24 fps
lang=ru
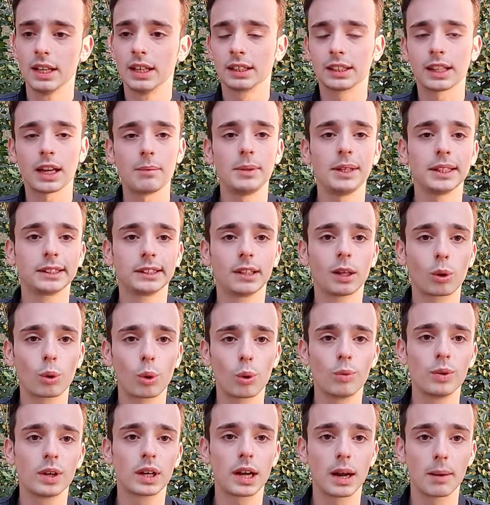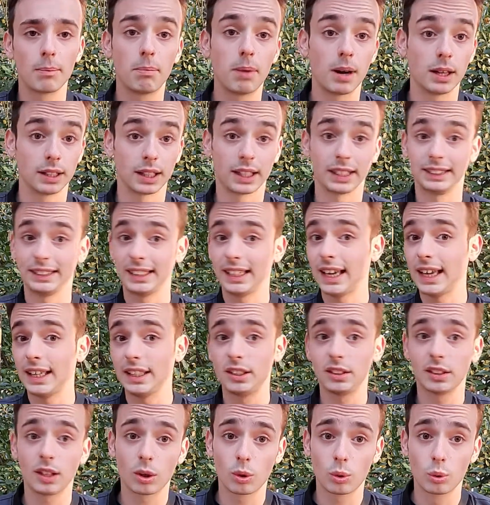Там я здоровый кабан, хотя я
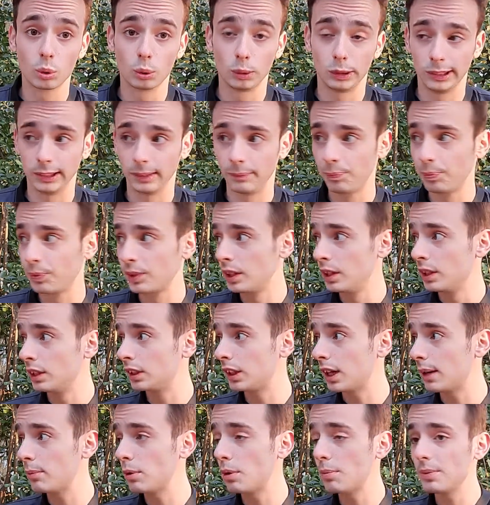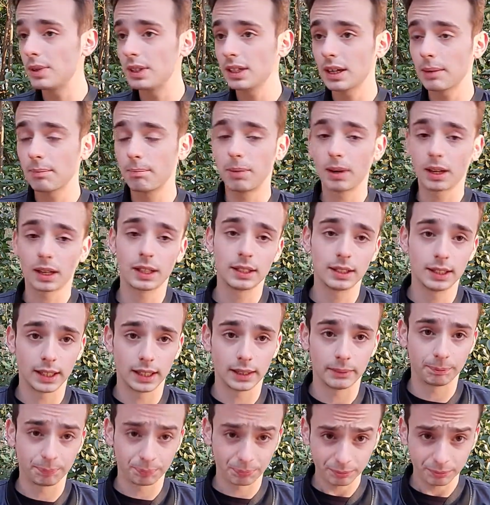не на курсе. Там у меня борода